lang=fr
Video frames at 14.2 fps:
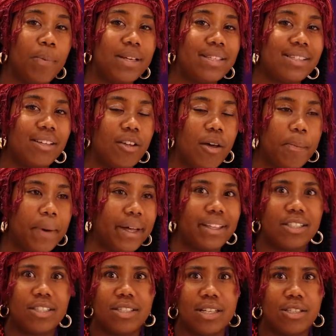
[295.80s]
plaisir de
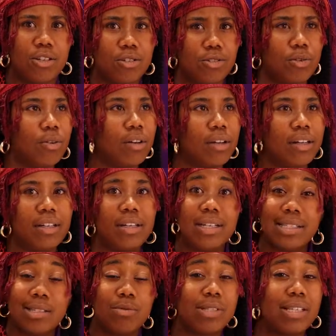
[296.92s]
partager cette chanson-là.
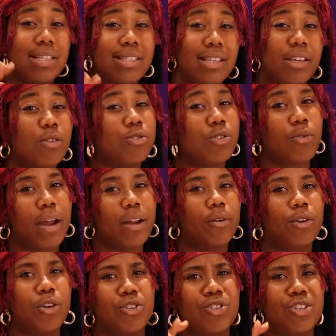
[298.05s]
C'est aussi une singer-songwriter que